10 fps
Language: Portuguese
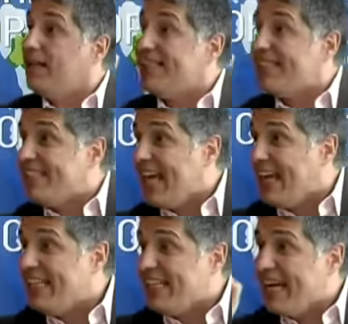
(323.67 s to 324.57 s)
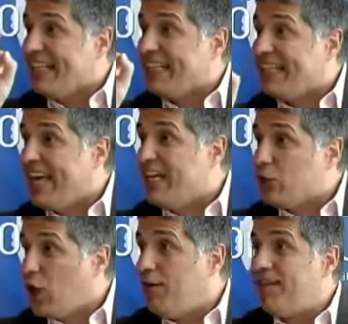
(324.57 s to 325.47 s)
Seis em cada dez
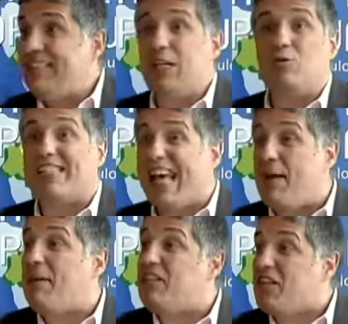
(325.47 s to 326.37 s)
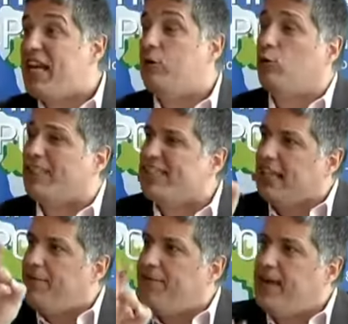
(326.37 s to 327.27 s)
jovens não sabem direito o que
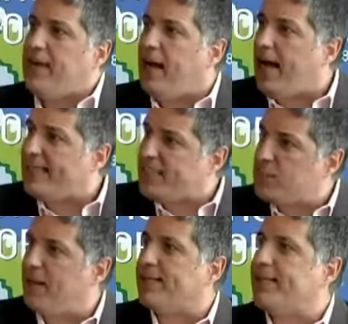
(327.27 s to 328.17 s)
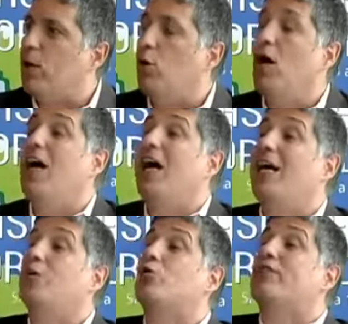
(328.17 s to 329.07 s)
significa essa expressão
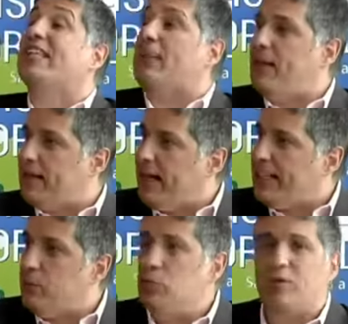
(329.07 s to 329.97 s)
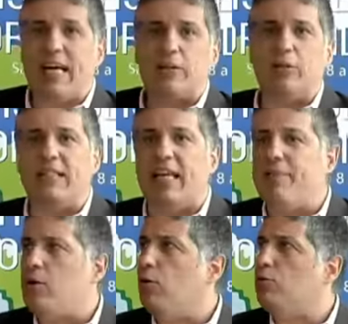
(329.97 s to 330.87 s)
sustentabilidade. Muitos acham que tem a
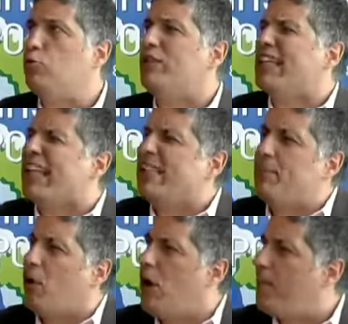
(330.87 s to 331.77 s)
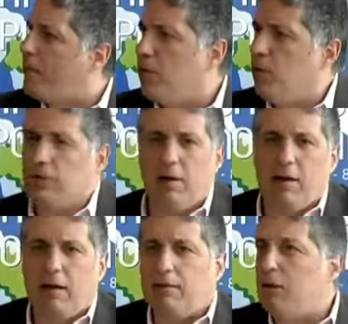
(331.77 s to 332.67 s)
ver com sustentar si próprio,
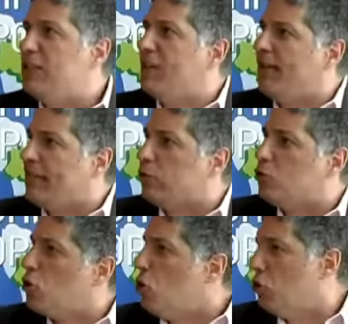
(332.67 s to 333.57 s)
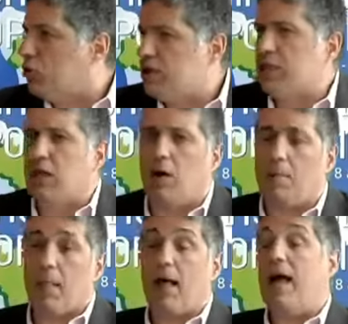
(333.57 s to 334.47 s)
é, não depender dos outros e tal.